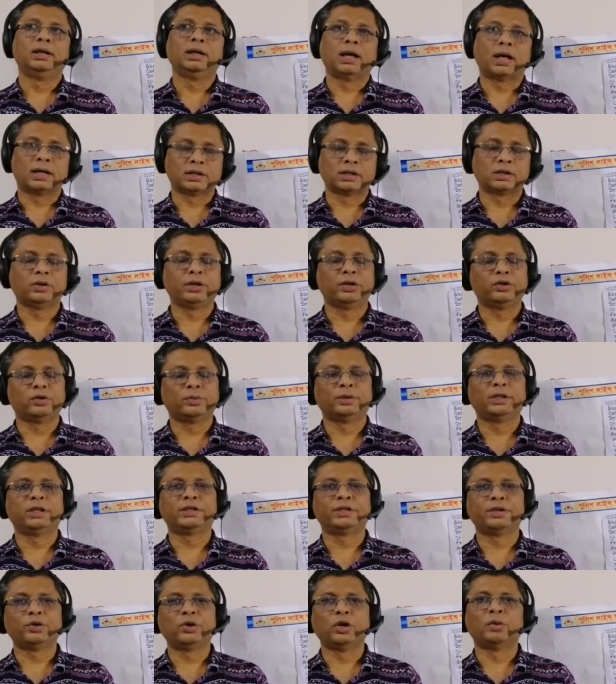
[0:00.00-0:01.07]
আশা করি
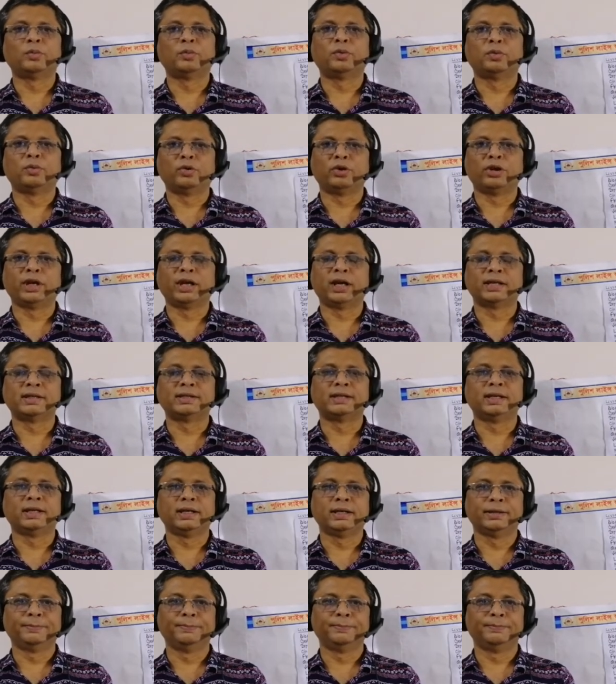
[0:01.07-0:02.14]
তোমাদের সেই গল্প মনে আছে
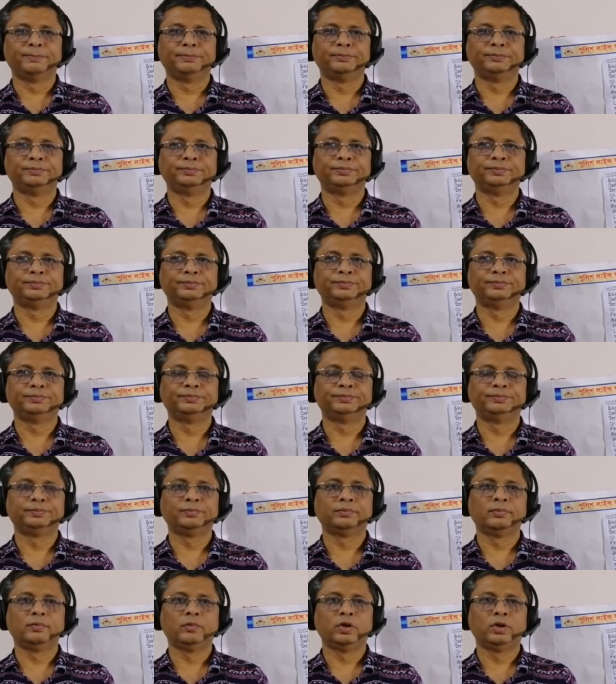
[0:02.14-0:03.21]

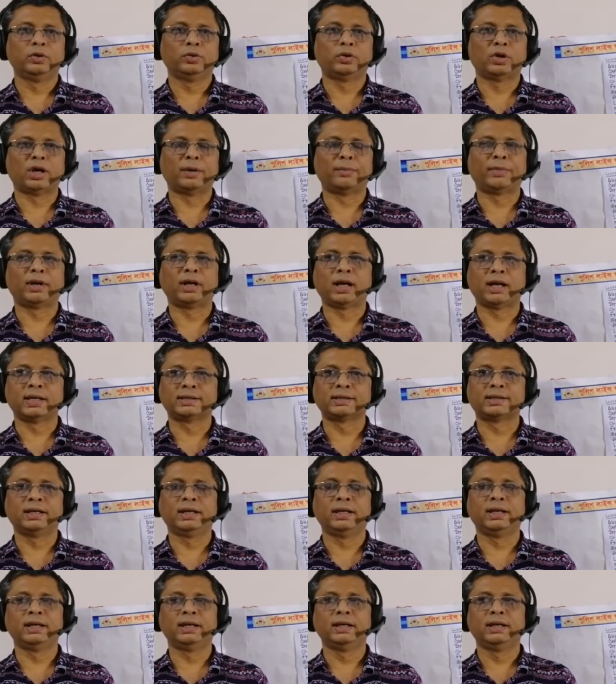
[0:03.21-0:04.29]
তো আমরা
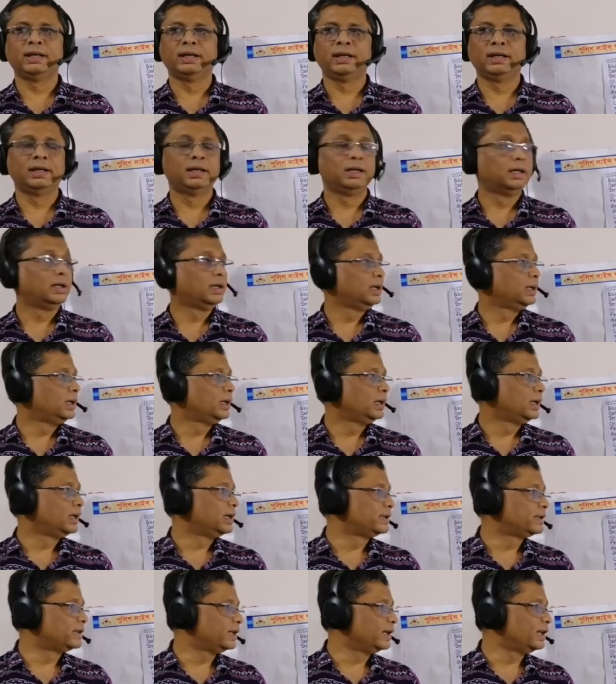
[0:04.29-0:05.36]
আজকের
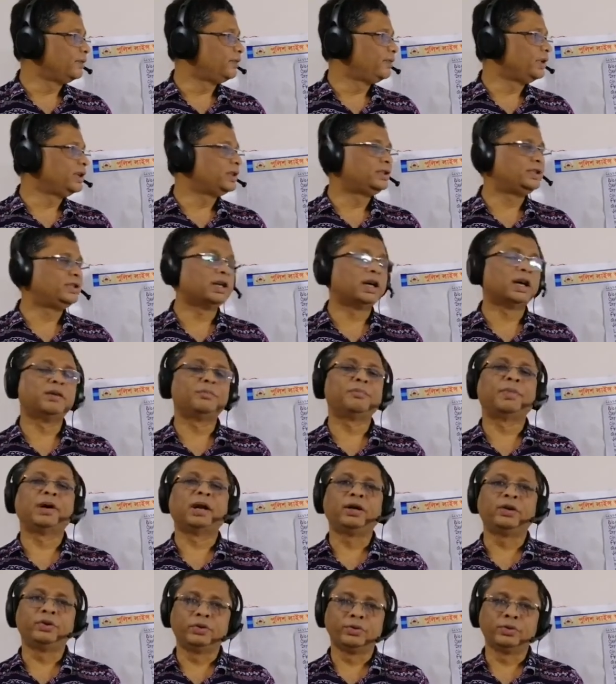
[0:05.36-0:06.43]
সেলফিশ জায়েন্ট
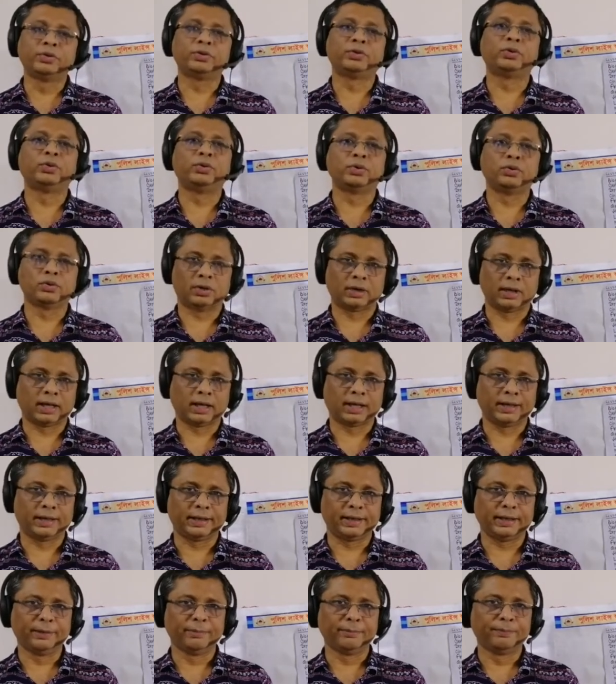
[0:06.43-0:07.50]
পার্ট টু শুরু করার
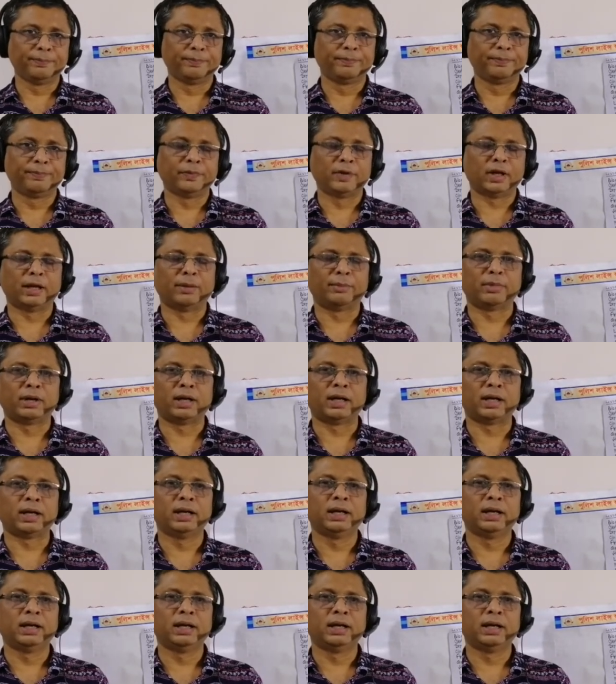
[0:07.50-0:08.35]
আগে আমরা